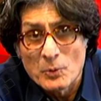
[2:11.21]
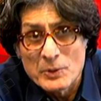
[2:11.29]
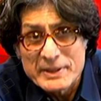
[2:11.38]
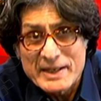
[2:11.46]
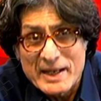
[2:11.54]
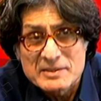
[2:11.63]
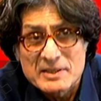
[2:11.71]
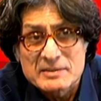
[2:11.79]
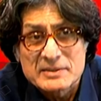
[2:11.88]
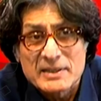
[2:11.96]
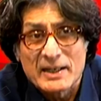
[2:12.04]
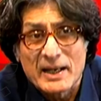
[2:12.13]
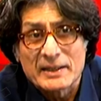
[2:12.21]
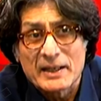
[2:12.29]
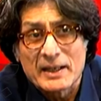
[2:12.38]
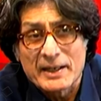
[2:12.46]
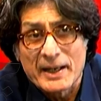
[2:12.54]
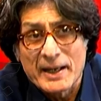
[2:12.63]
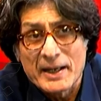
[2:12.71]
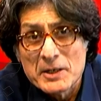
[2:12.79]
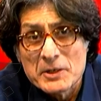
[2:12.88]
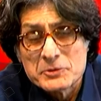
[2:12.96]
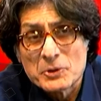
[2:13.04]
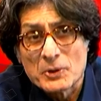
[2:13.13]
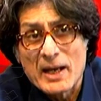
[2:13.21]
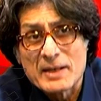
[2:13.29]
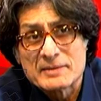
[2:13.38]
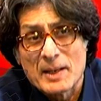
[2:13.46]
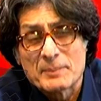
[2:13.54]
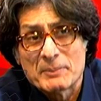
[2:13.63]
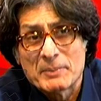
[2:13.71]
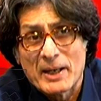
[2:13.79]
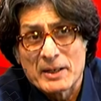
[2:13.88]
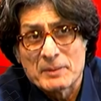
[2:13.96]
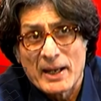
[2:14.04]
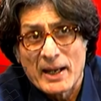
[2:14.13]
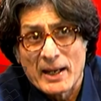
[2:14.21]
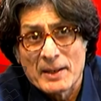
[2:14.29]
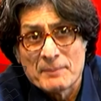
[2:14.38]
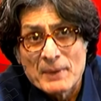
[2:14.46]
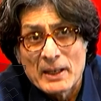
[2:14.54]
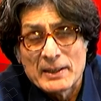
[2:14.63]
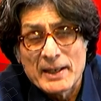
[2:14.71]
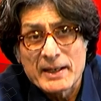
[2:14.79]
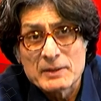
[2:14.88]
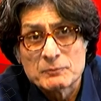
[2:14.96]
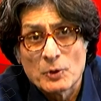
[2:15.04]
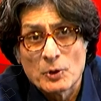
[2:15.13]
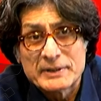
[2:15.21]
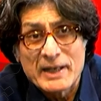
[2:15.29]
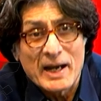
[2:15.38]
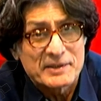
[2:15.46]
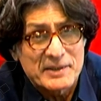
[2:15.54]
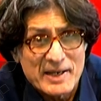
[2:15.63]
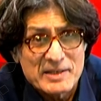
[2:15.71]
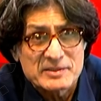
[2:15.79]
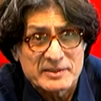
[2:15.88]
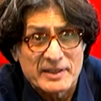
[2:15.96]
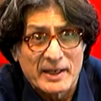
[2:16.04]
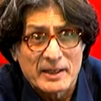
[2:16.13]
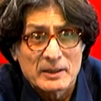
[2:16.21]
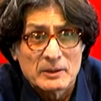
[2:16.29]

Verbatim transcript: उन केसेस से अलहदा करें जो खान साहब के बारे में हैं लेकिन वो डाटाई से